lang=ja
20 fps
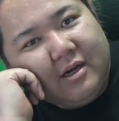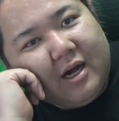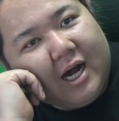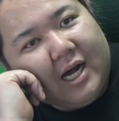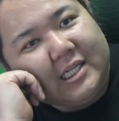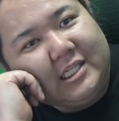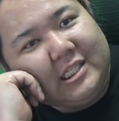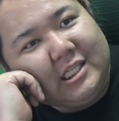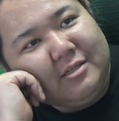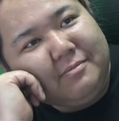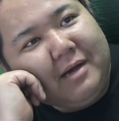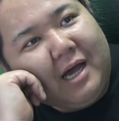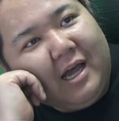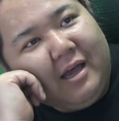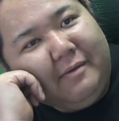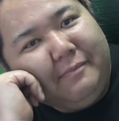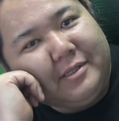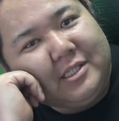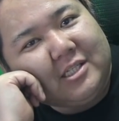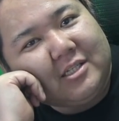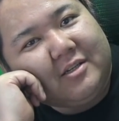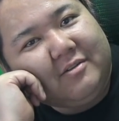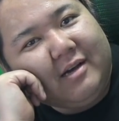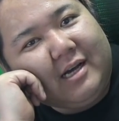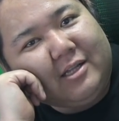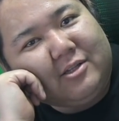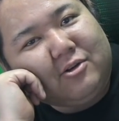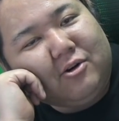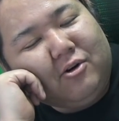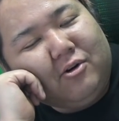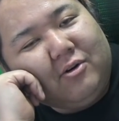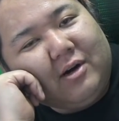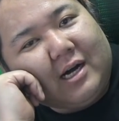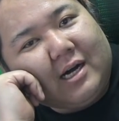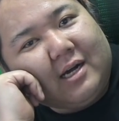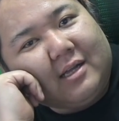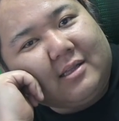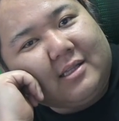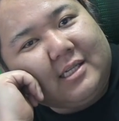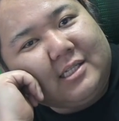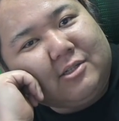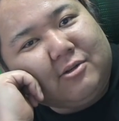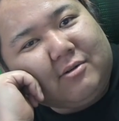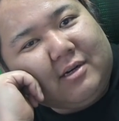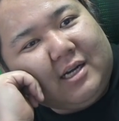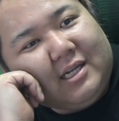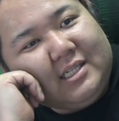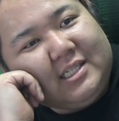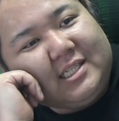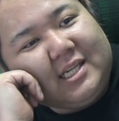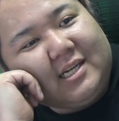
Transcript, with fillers: 発売月はドーン上がって、そっからに、